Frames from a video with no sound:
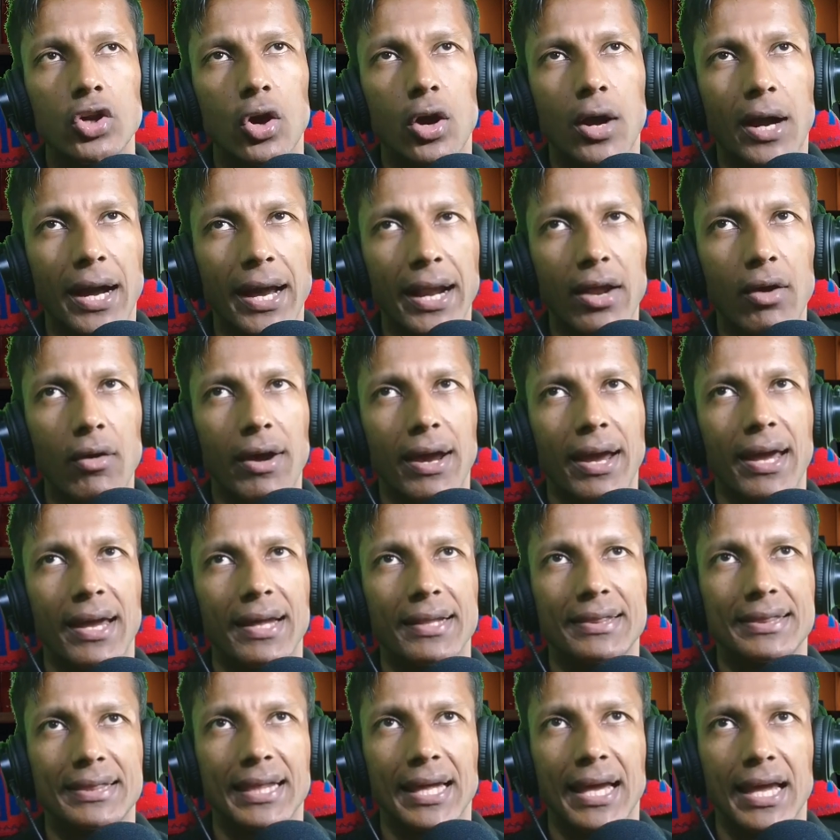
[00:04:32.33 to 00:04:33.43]
Yo creo
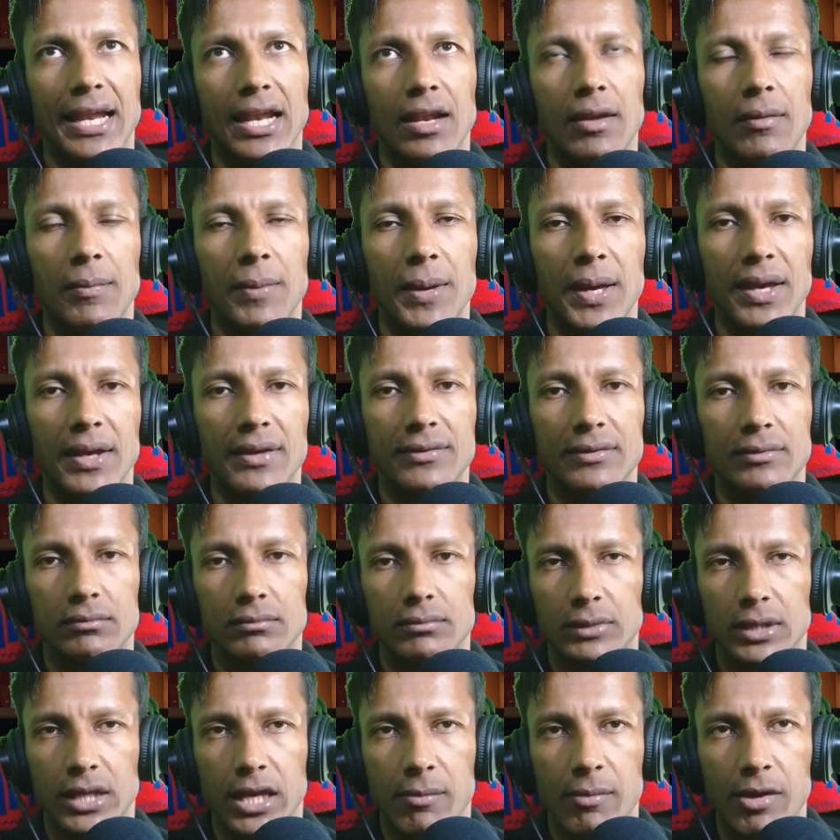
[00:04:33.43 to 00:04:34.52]
que tal vez,
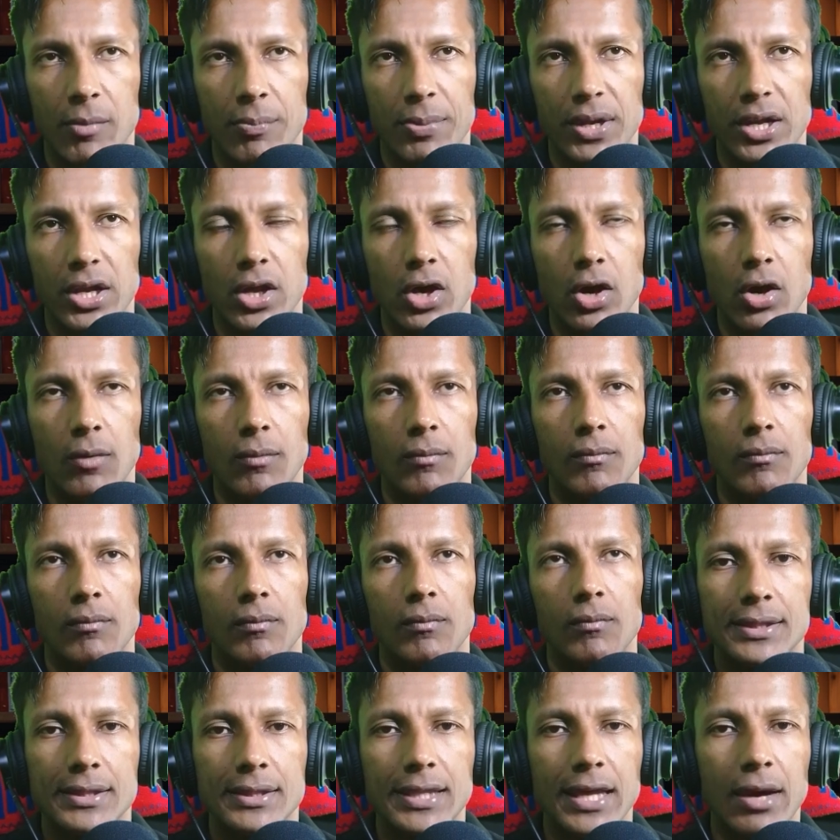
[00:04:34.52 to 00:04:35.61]
y es mi opinión,
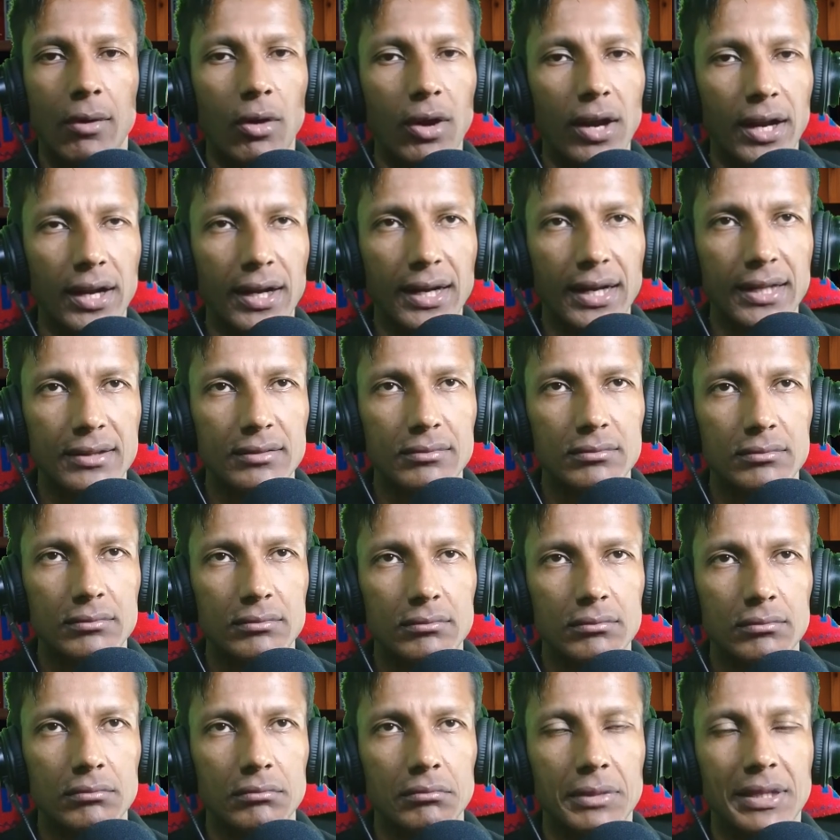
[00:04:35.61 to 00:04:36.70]
Devon rap
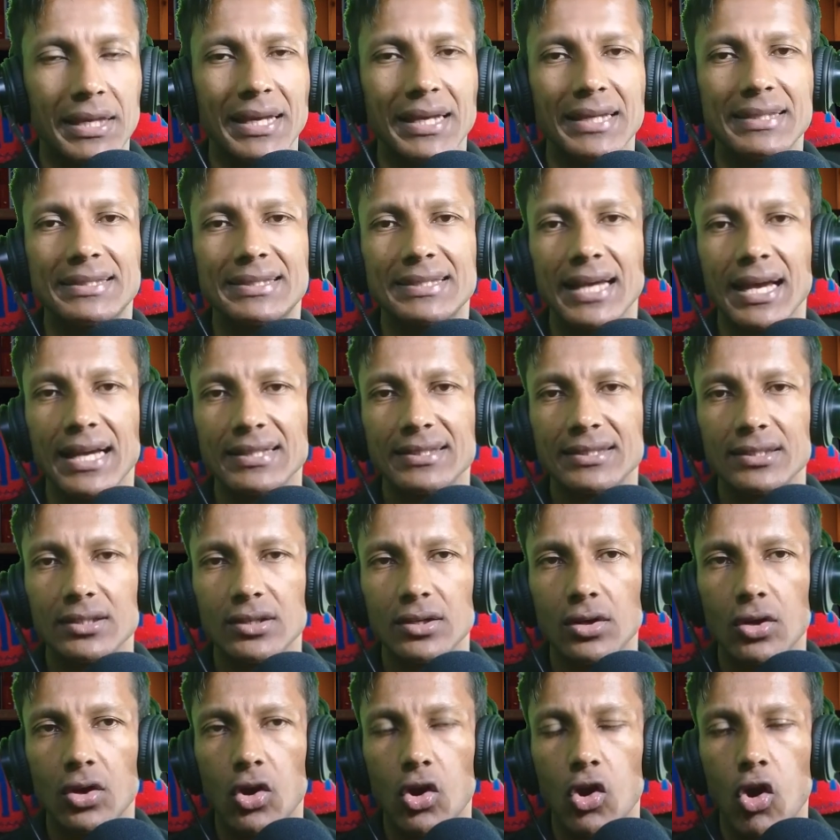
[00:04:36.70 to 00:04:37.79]
quizás
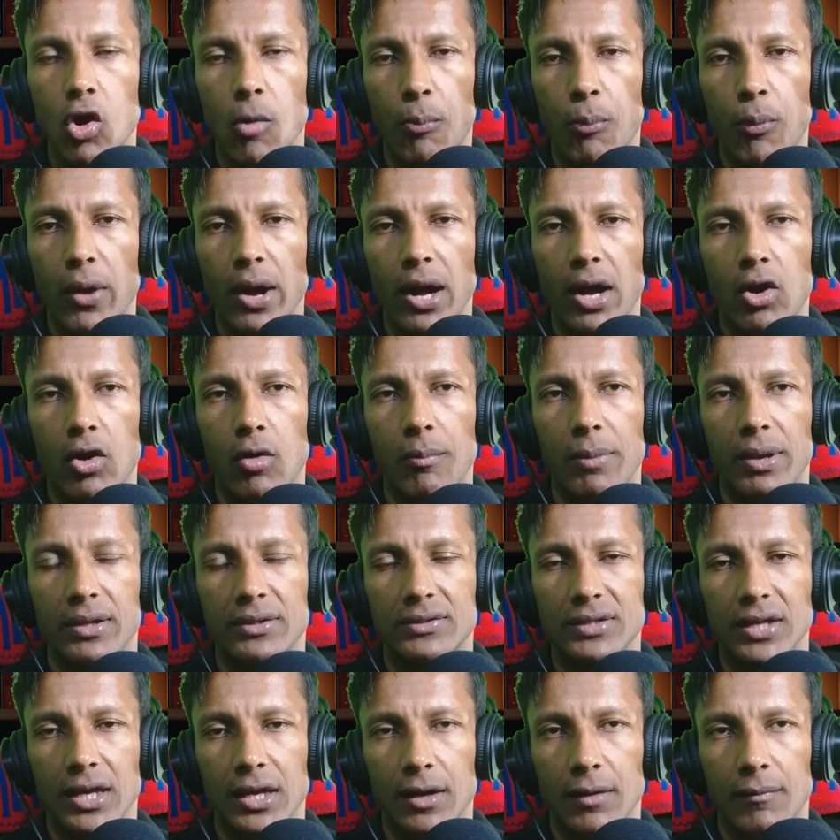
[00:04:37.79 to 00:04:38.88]
lo pueda
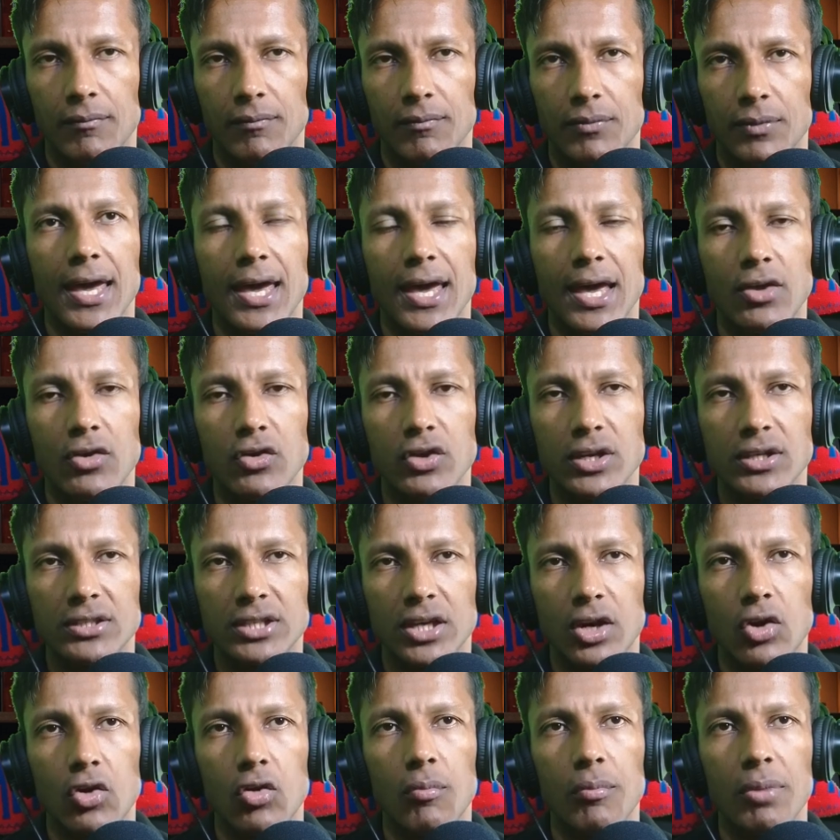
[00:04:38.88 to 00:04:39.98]
convencer. Ellos ya
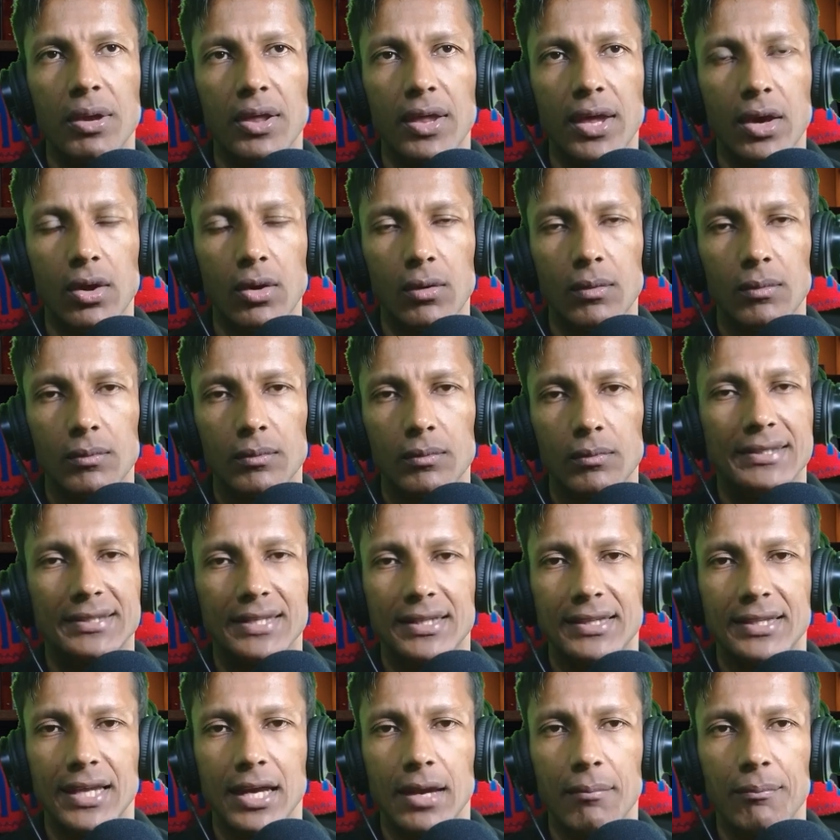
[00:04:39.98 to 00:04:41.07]
hicieron un video
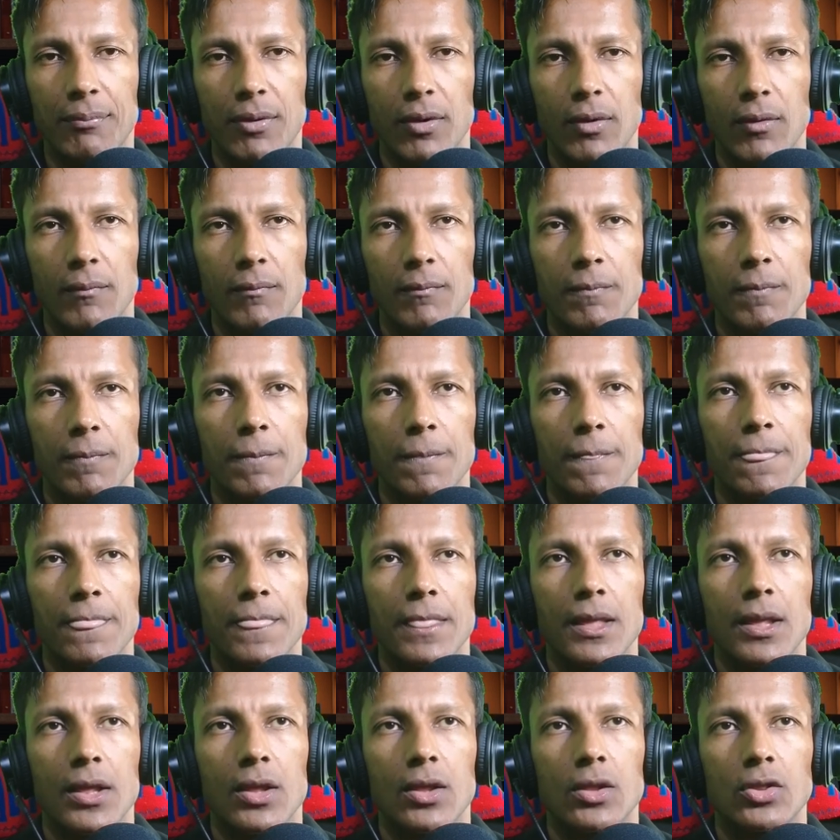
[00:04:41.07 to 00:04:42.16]
hace tiempo
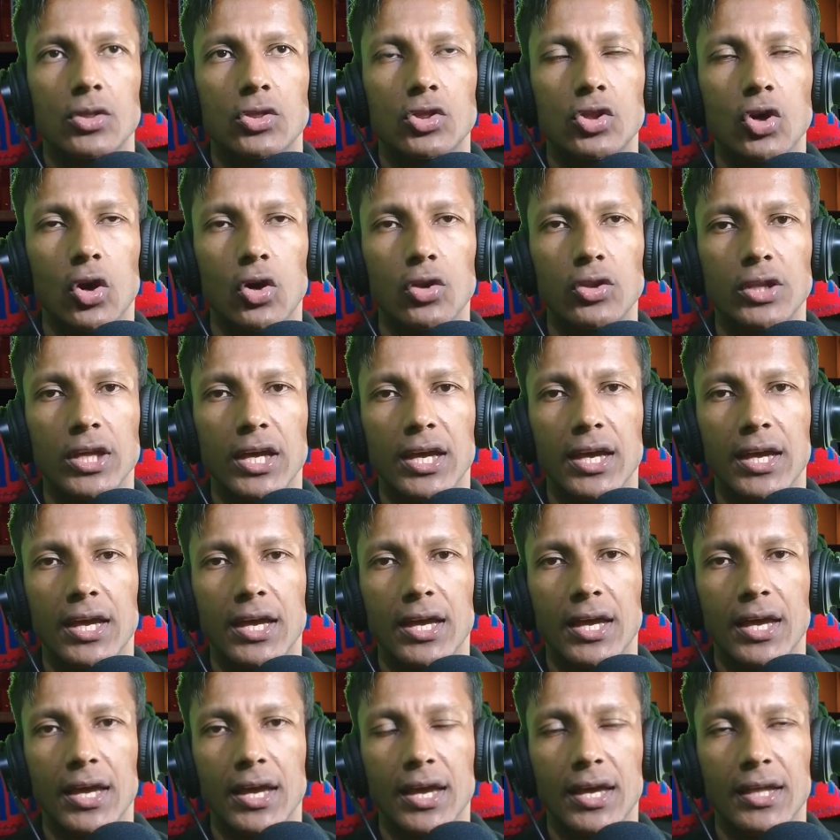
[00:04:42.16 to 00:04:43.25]

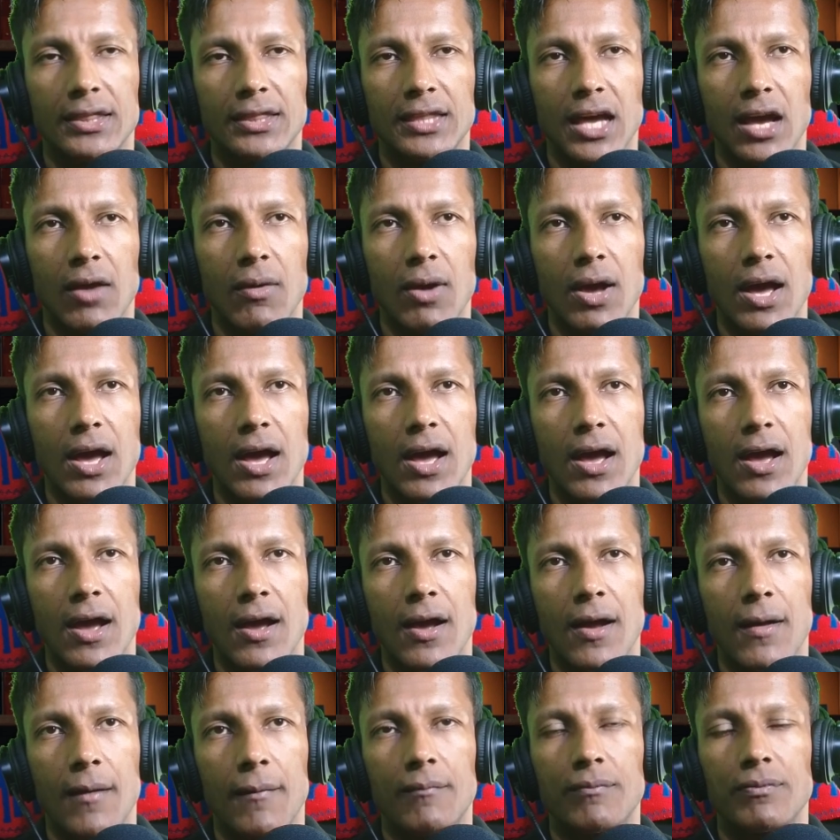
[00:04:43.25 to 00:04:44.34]
donde
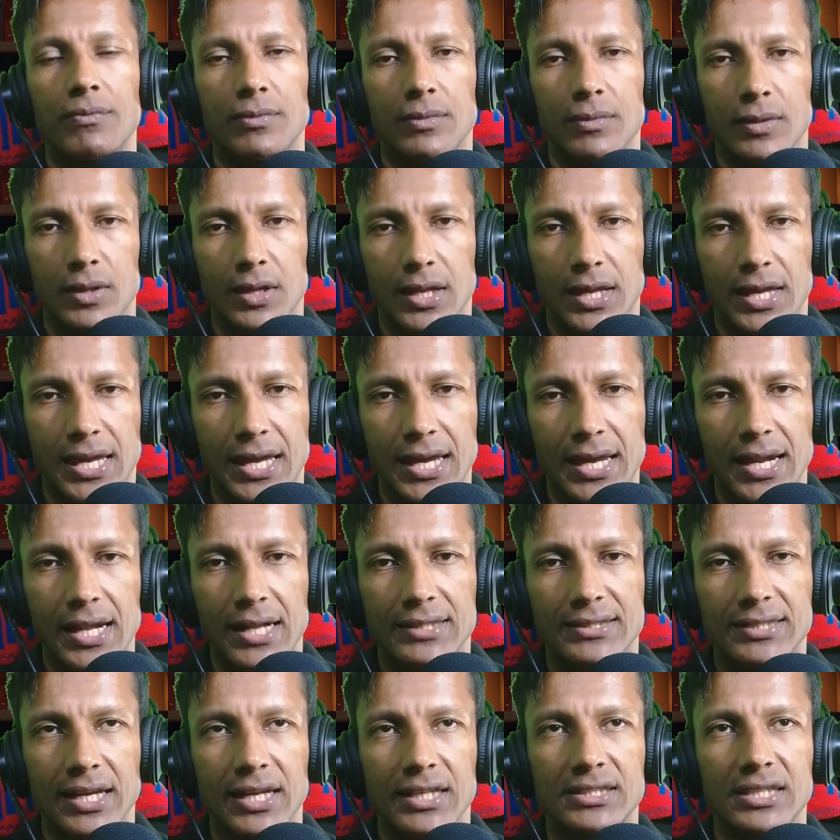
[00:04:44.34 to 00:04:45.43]
estaba
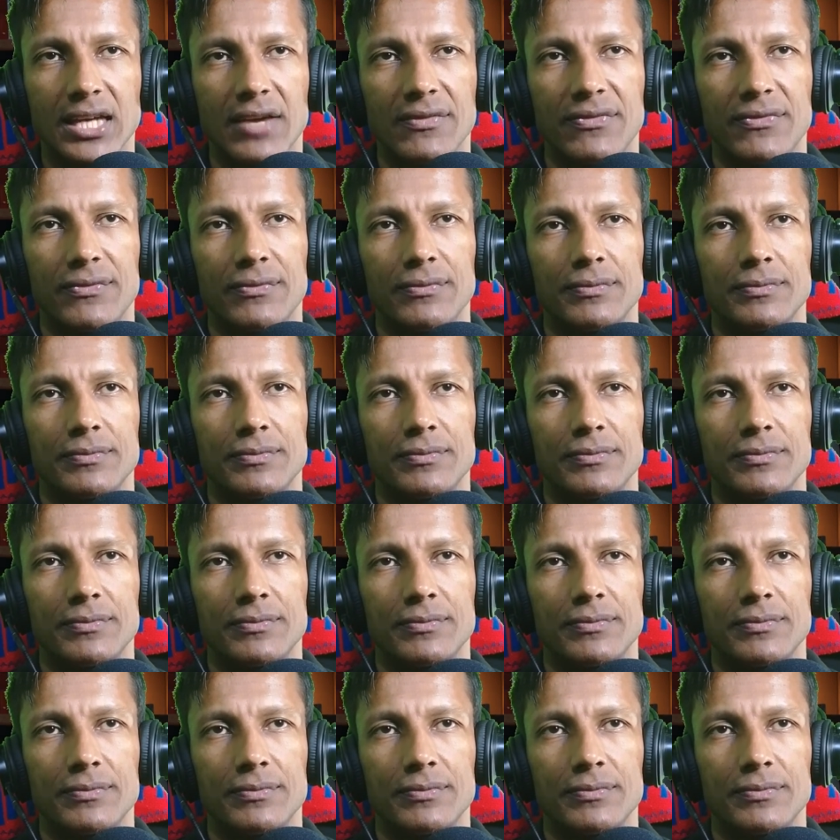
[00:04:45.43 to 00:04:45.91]
Kirill Sarichev,